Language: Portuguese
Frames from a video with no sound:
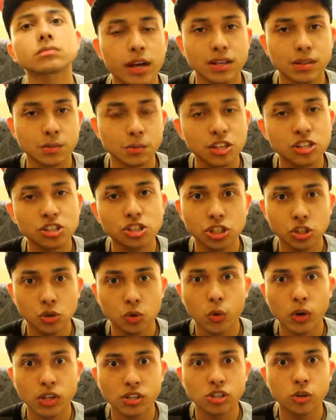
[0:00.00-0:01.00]
elas
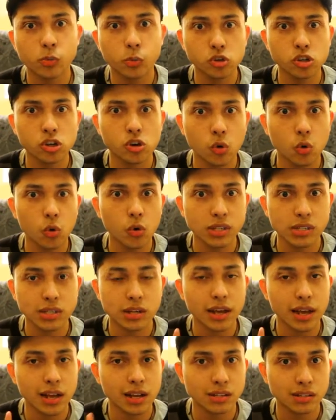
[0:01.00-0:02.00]
mexiam com esse tipo de
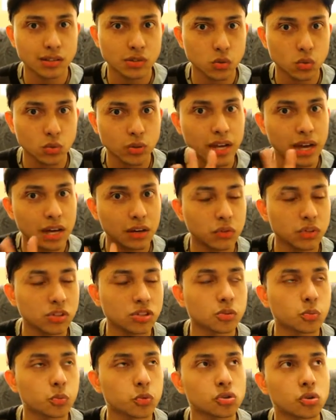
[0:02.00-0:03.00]
coisa, né? Elas estudavam
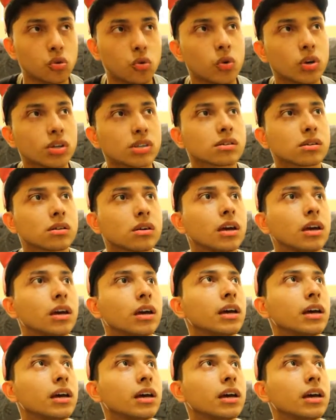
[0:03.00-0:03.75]
esse tipo de coisa.